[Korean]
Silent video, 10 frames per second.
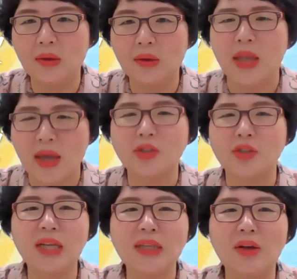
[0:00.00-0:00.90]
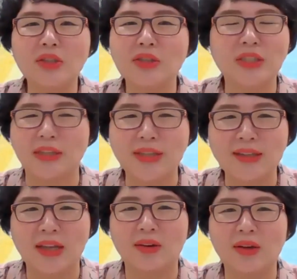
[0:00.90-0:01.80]
네, 천안에 어디든지
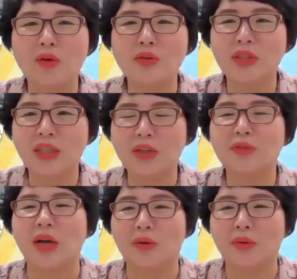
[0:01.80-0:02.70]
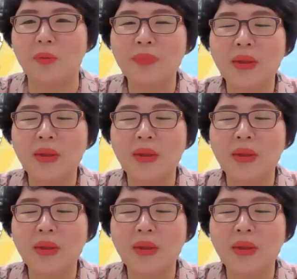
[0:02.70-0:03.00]
괜찮아요. 하고 천안에도 가고.